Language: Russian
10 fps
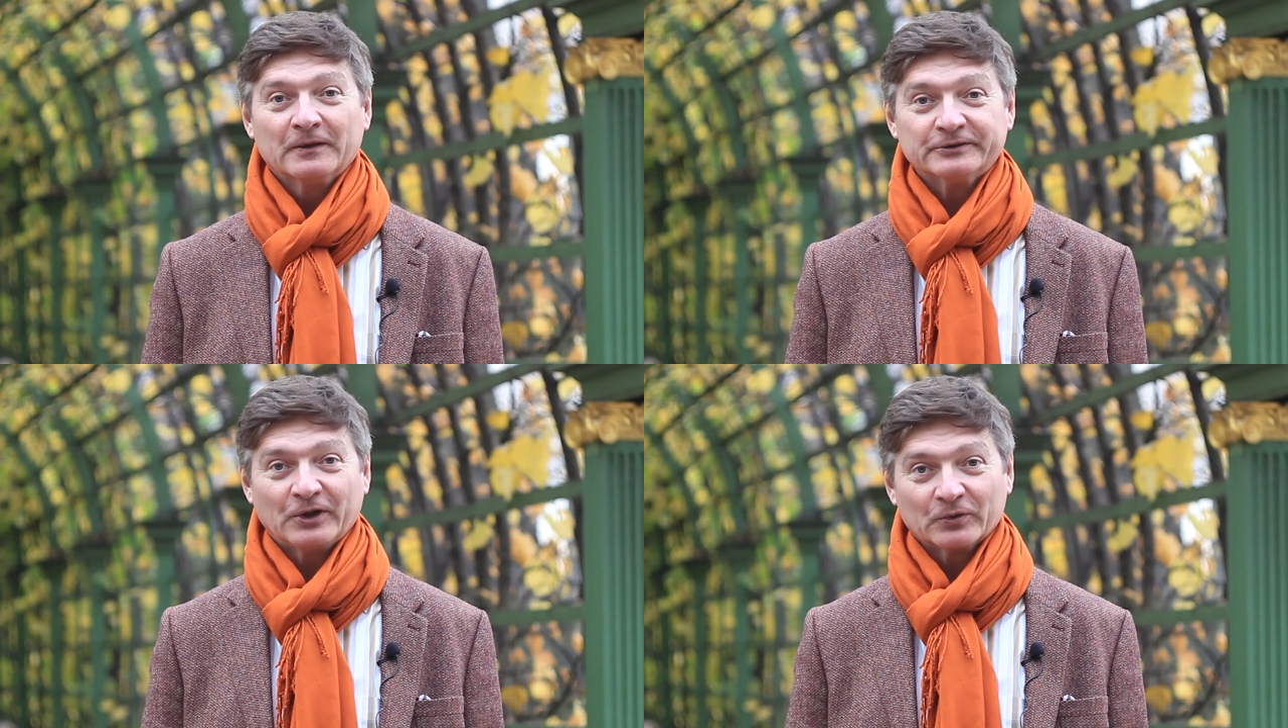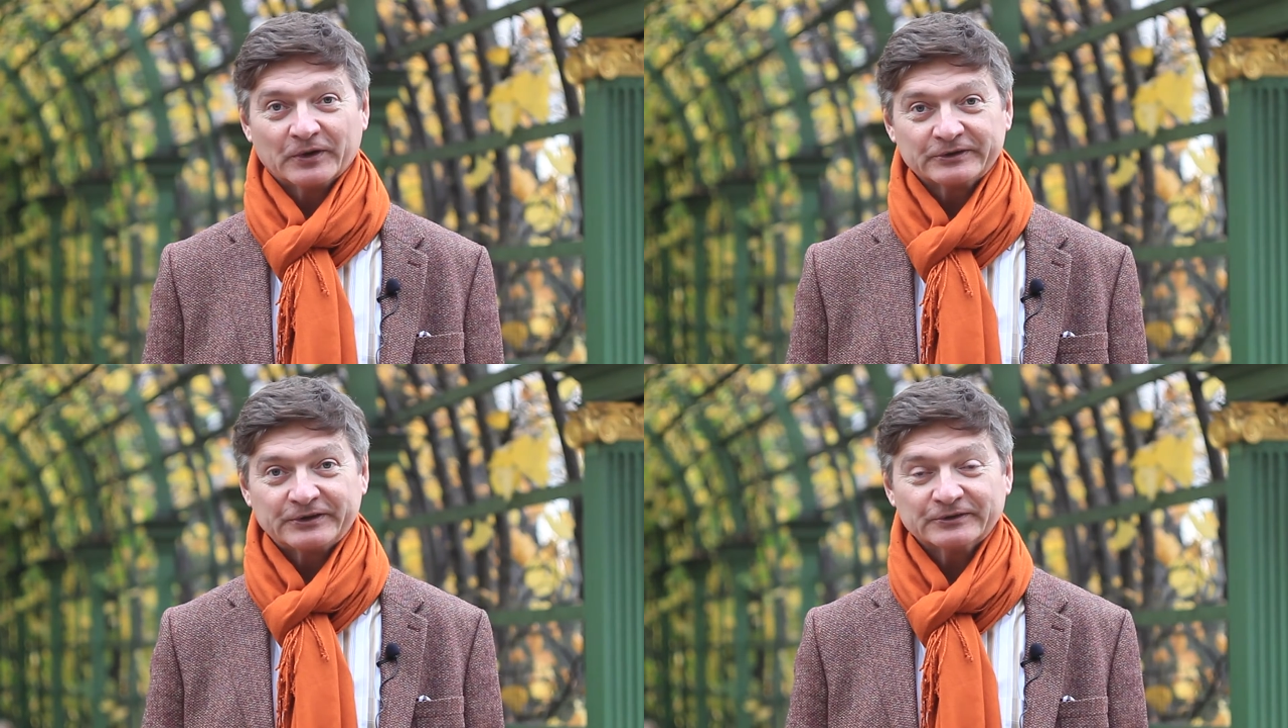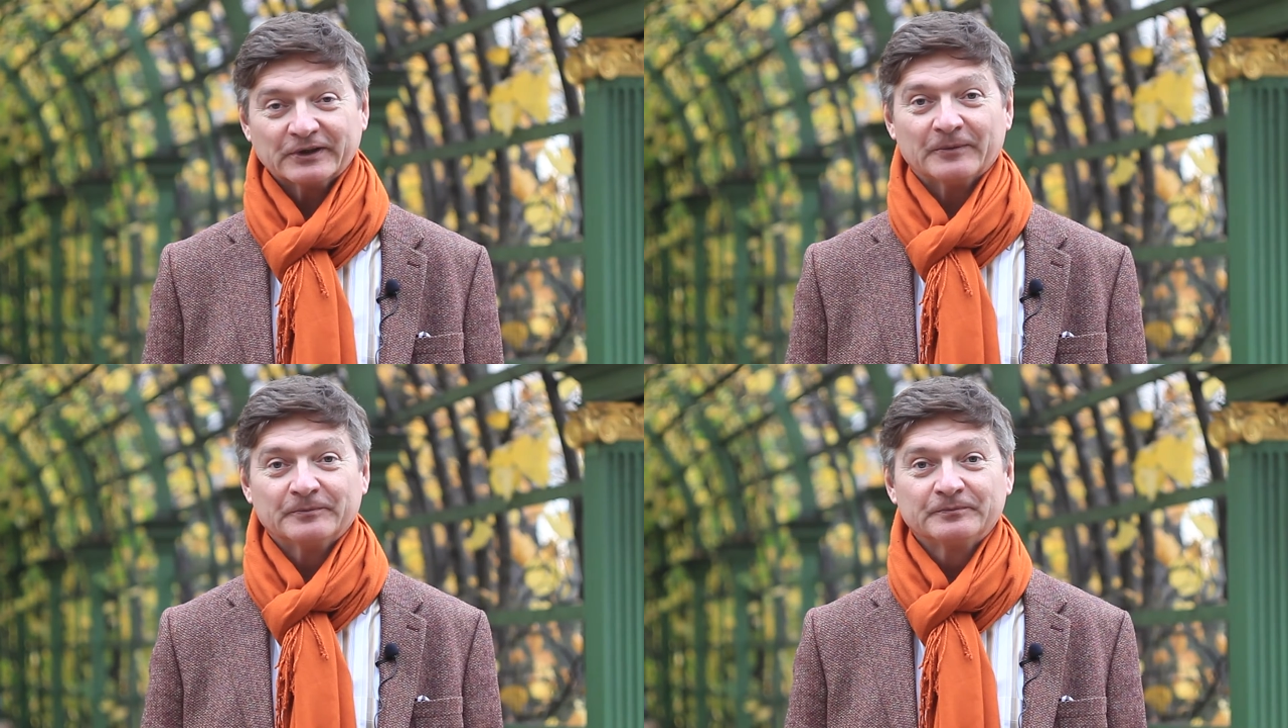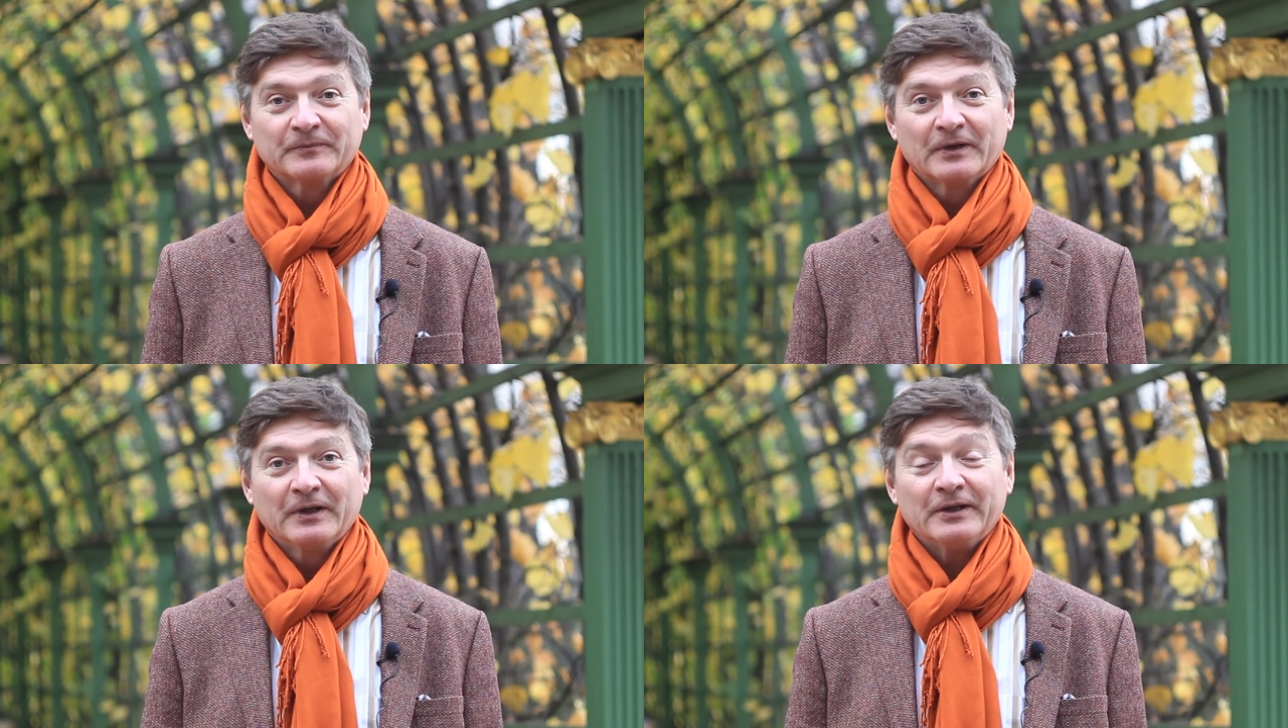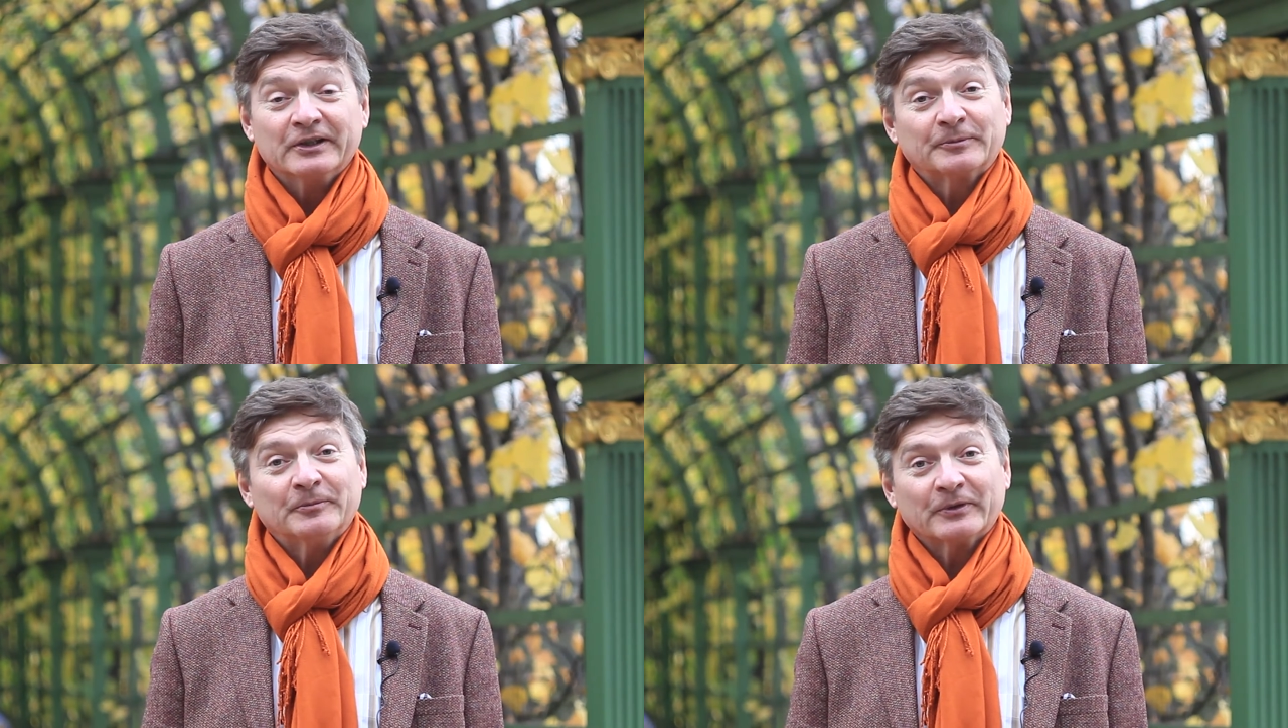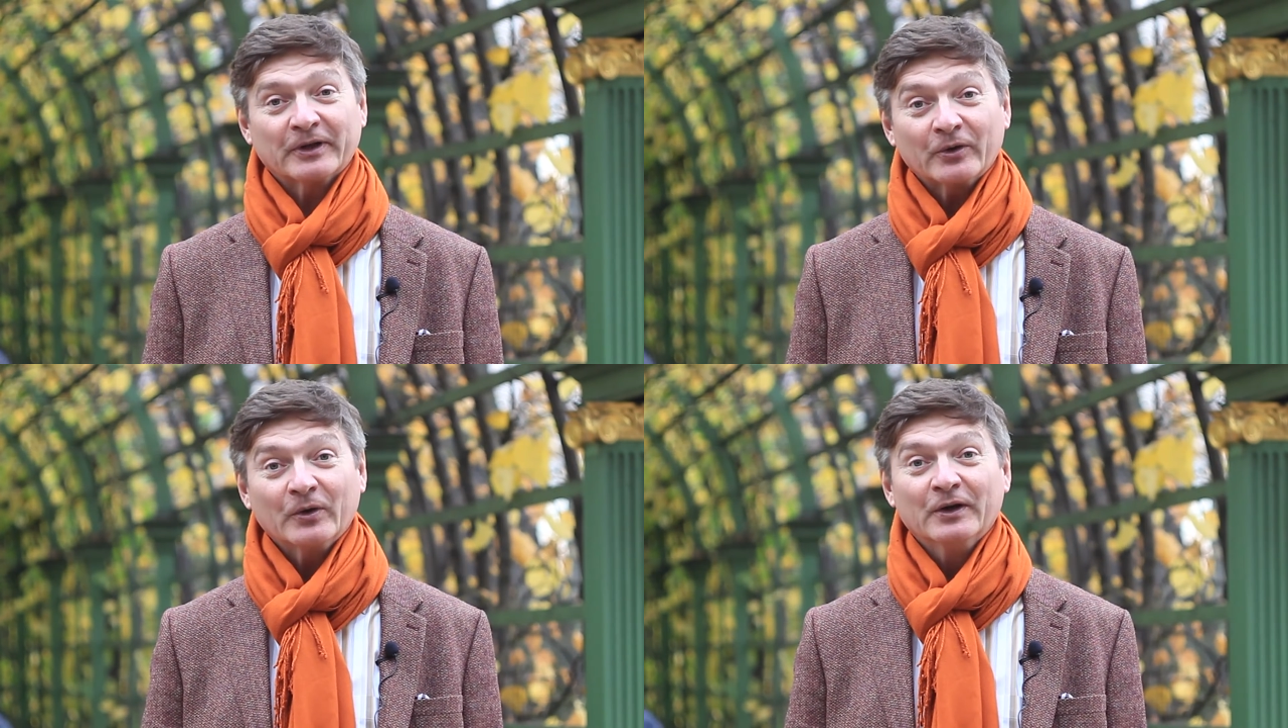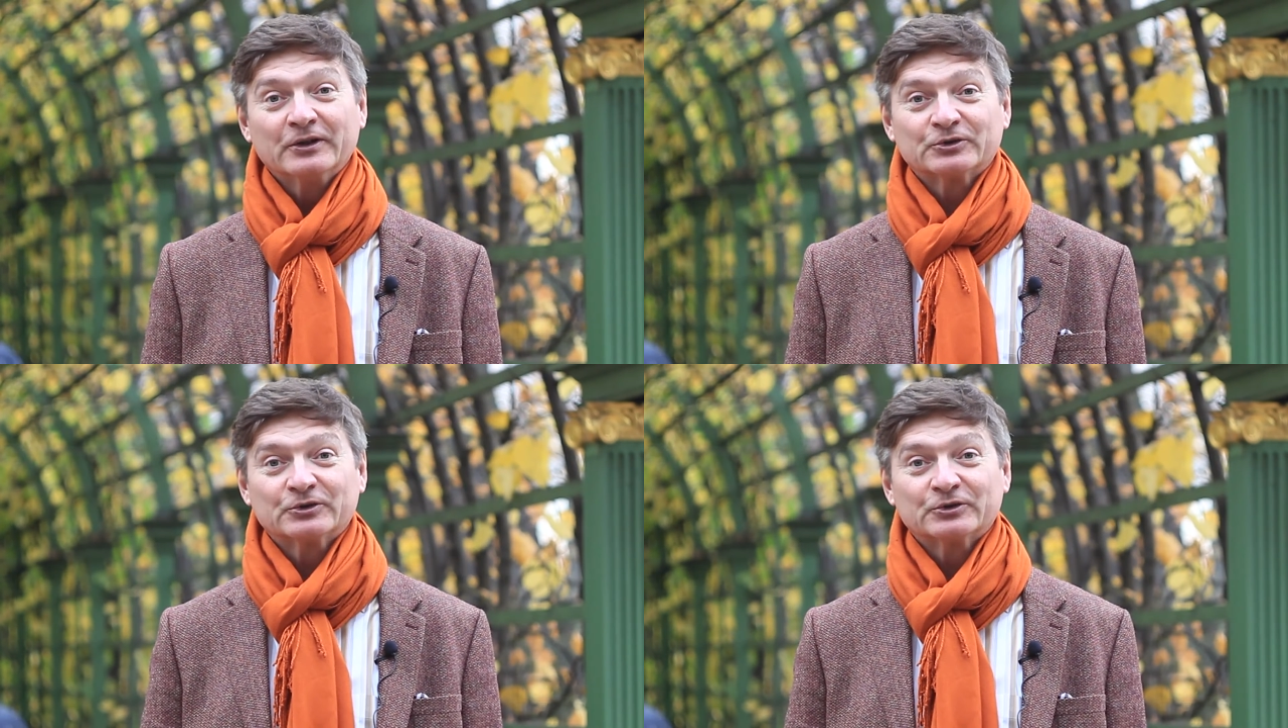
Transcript: «Зеленая стрела». И напоминаю,